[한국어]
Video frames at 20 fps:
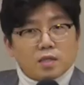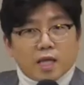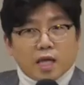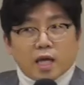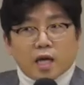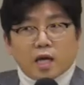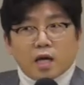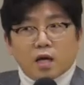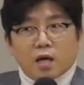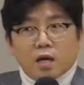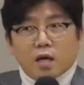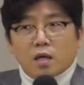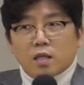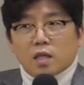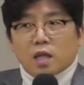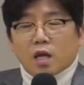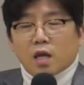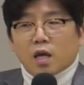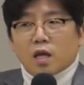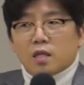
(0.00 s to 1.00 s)

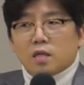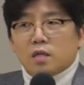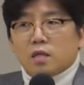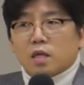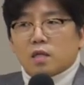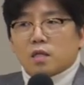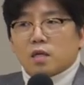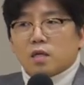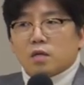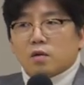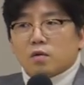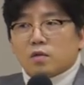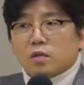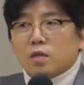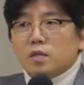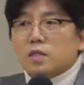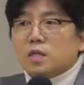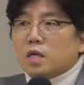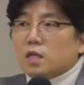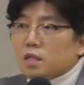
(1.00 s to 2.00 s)
내가 내 아들 내 딸이
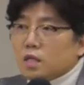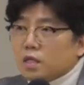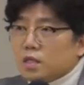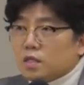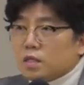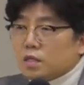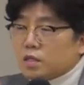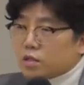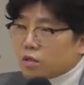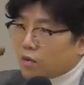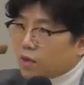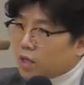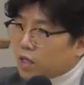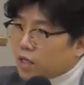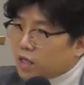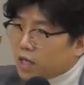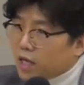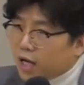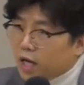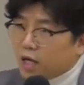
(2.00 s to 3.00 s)
어떤 상태인지를
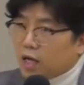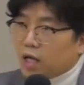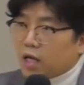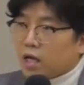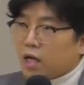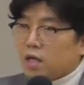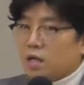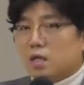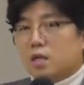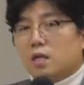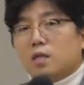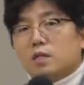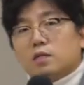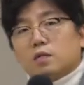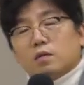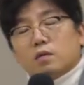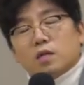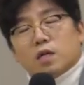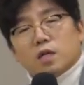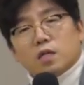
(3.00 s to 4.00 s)
정확하게 알아야
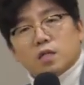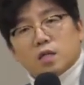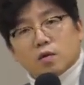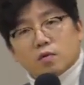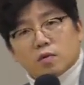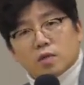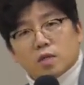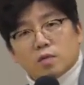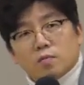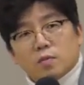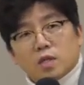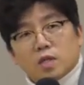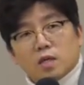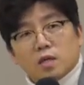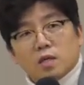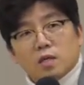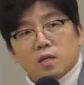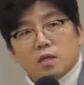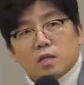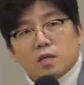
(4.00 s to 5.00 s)
전략이 나오게
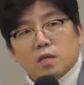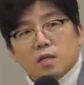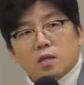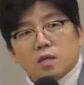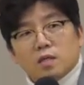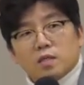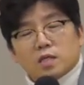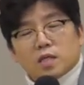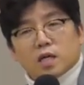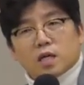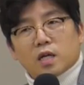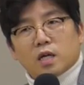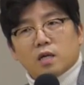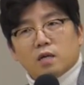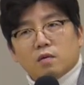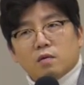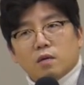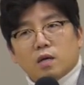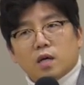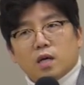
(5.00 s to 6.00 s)
됩니다.
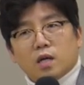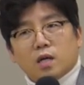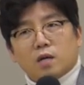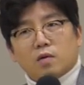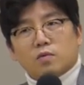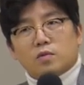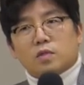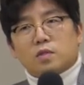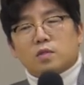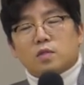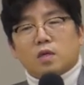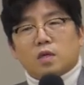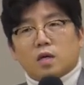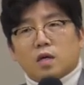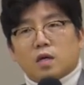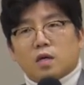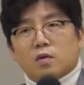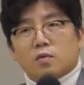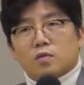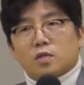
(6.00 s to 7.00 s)
잘할 거야 라고
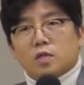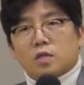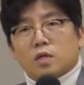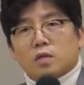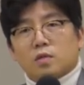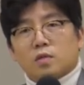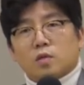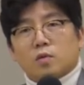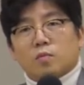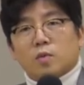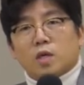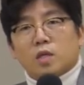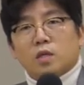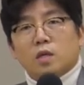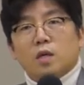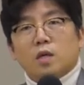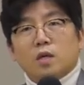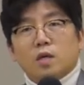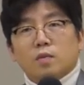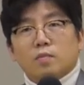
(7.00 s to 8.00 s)
생각하고 전략을
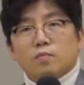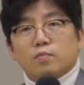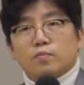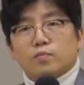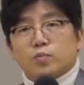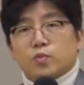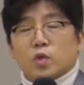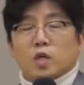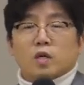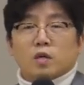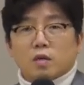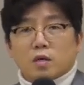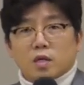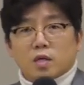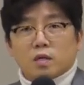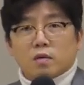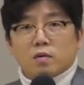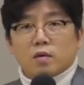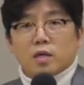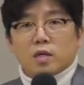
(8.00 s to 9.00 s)
세우면
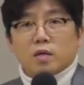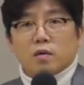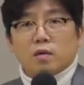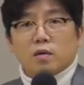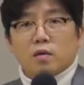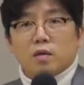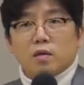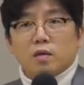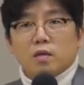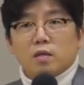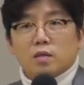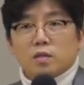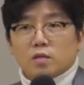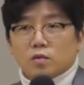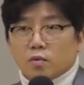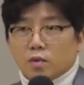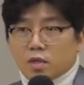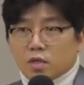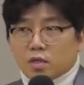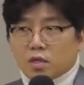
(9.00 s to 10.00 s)
불합격하는 거예요.
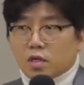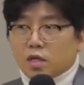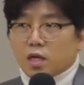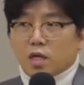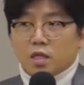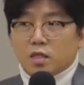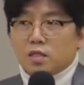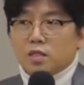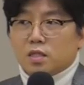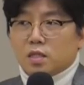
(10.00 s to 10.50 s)
정확하게